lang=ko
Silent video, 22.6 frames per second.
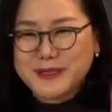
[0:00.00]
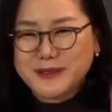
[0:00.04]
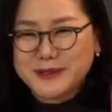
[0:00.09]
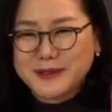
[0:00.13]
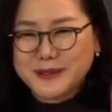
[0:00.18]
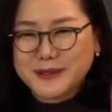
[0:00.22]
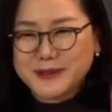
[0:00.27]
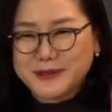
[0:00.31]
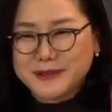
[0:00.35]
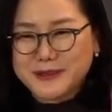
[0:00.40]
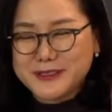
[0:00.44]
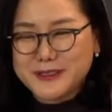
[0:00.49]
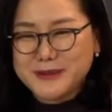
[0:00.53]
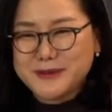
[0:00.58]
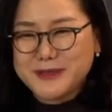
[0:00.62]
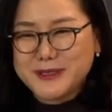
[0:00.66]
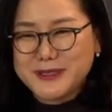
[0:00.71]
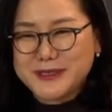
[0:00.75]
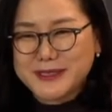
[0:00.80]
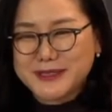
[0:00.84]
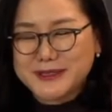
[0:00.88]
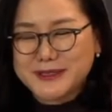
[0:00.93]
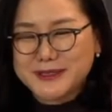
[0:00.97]
이렇게
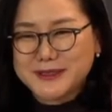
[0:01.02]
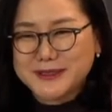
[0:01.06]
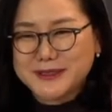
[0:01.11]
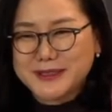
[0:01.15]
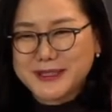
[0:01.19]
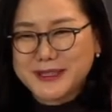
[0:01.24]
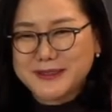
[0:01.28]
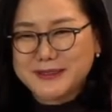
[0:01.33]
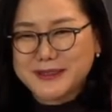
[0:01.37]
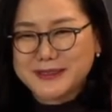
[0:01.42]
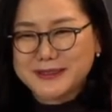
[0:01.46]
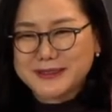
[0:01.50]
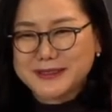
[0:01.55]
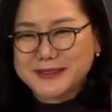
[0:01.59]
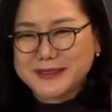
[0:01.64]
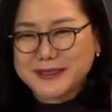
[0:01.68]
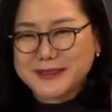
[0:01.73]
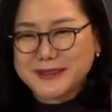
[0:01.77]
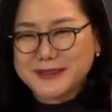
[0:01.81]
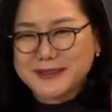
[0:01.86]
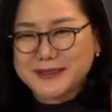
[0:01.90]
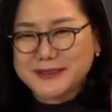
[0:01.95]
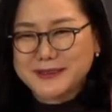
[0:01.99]
열심히 작성을 해와서
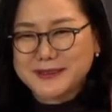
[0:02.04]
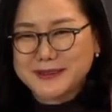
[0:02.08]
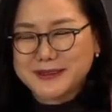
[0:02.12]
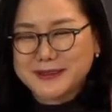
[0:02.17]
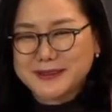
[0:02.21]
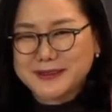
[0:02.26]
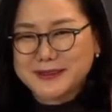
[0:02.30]
제가